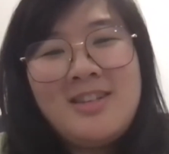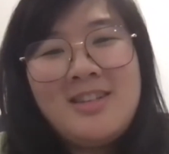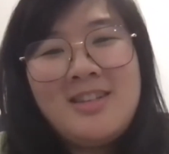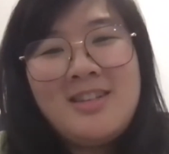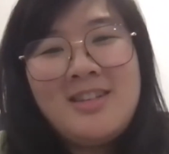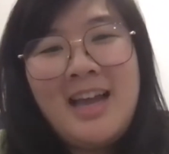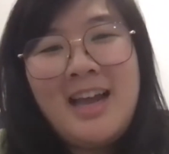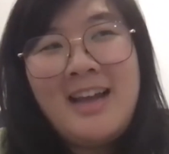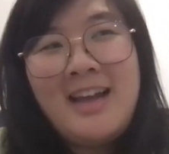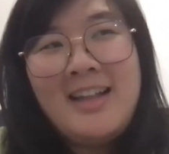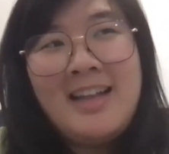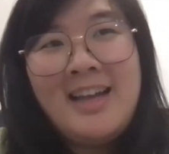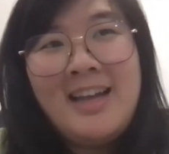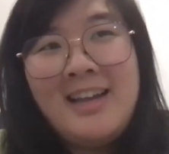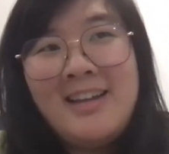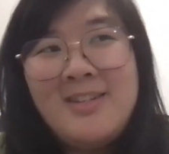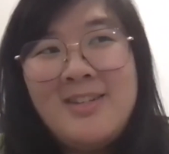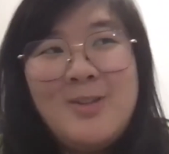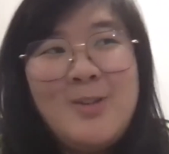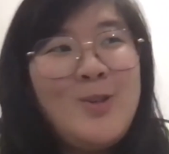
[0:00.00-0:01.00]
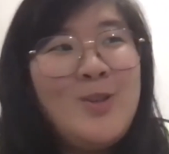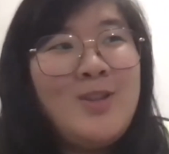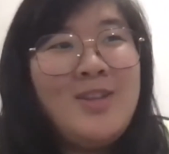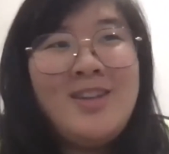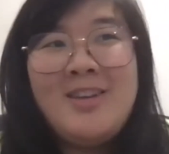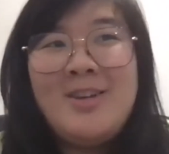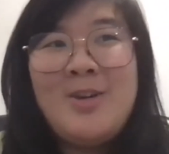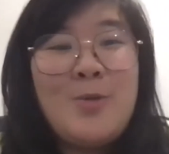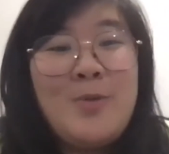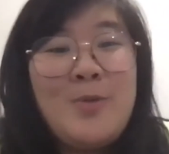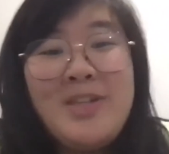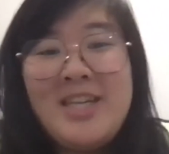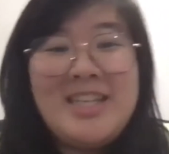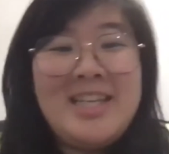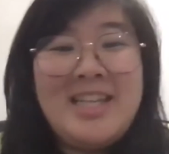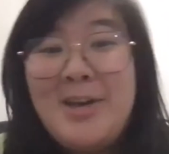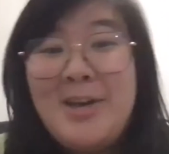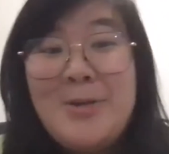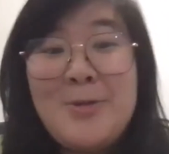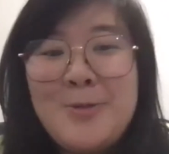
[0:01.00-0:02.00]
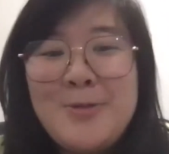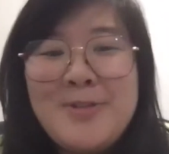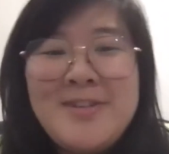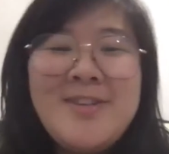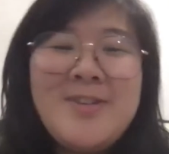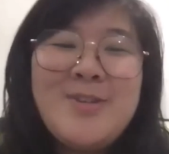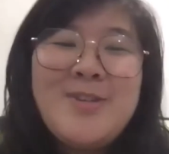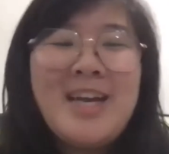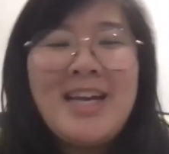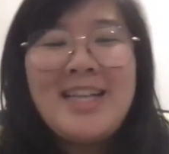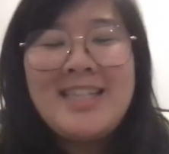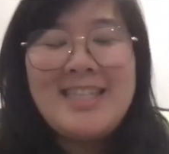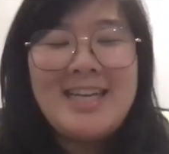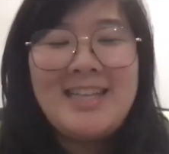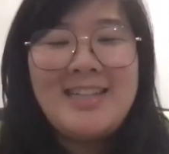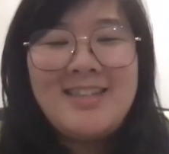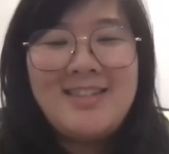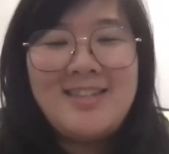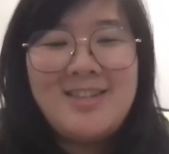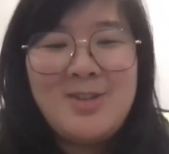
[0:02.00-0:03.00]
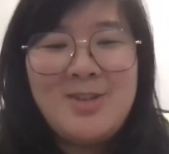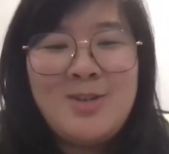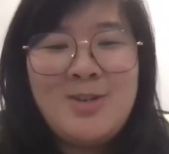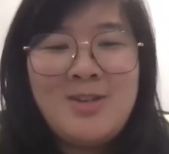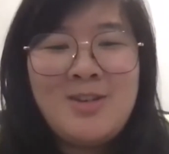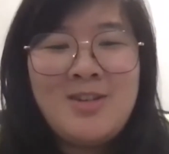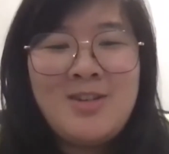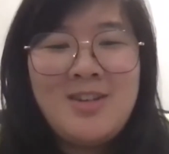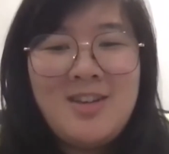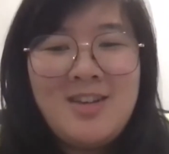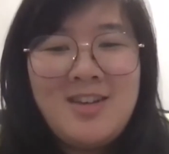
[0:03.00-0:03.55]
他就是你跟我们讲他那个故事，就是他这样子去